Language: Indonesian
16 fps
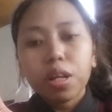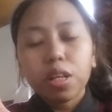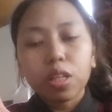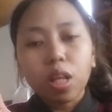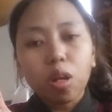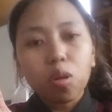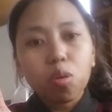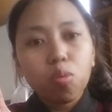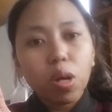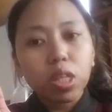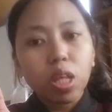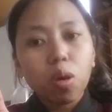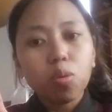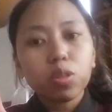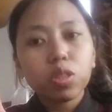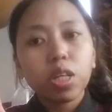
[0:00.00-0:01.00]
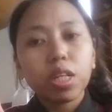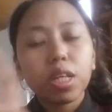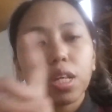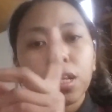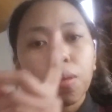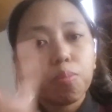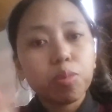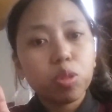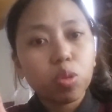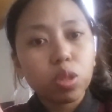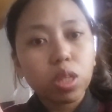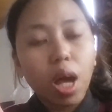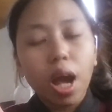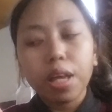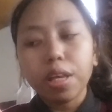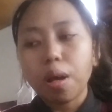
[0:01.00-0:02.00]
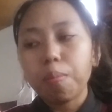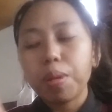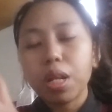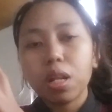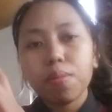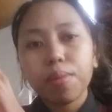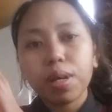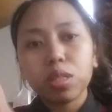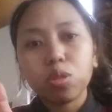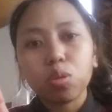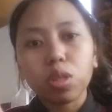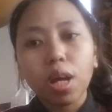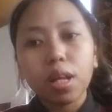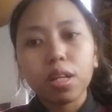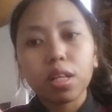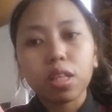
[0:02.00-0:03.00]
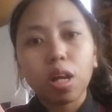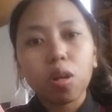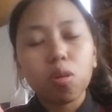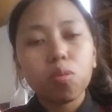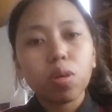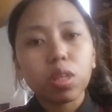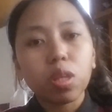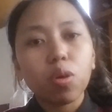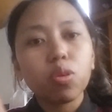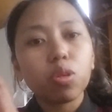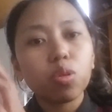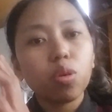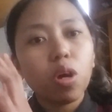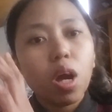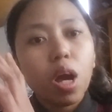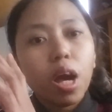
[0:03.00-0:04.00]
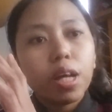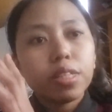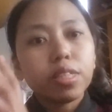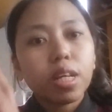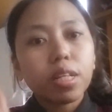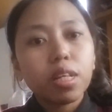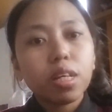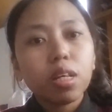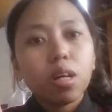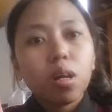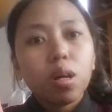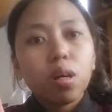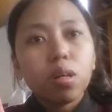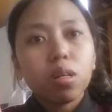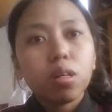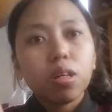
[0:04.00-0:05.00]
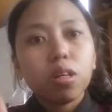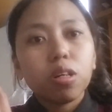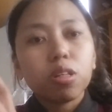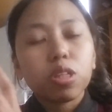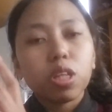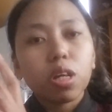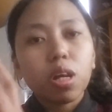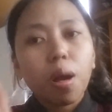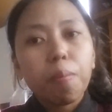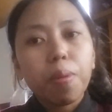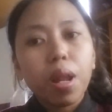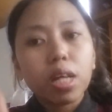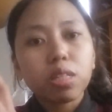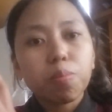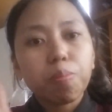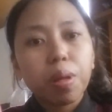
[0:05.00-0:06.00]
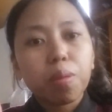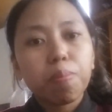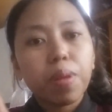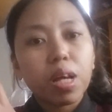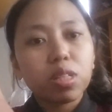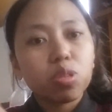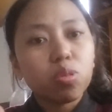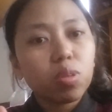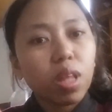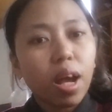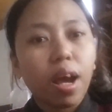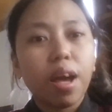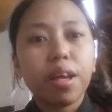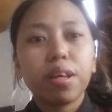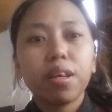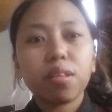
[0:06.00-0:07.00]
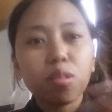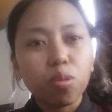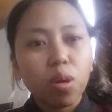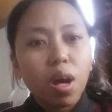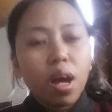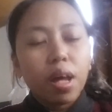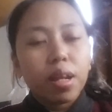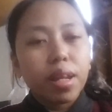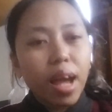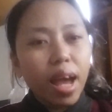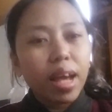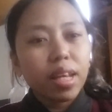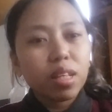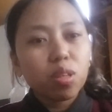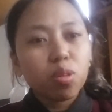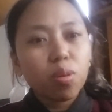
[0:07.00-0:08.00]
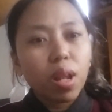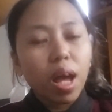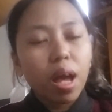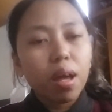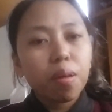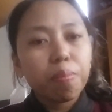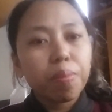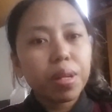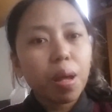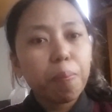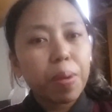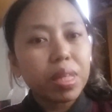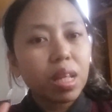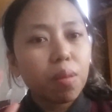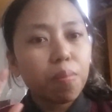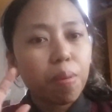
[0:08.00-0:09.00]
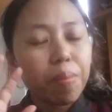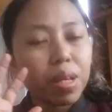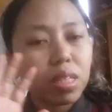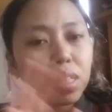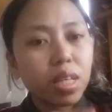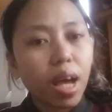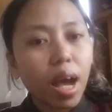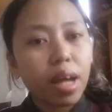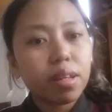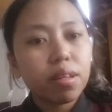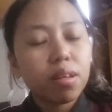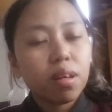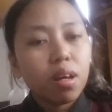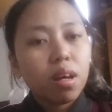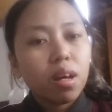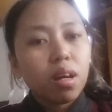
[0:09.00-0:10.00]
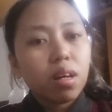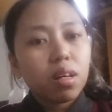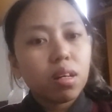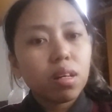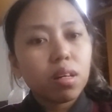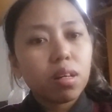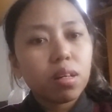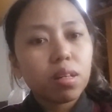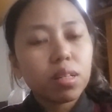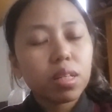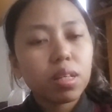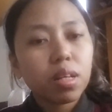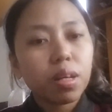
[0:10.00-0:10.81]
ditaruh dua tahun jadi enam juta yang beli lima juta ditaruh dua tahun itu jadi eh, tiga belas empat belas juta kayak gitu nah itulah pendapatan Mamah Jihad eh,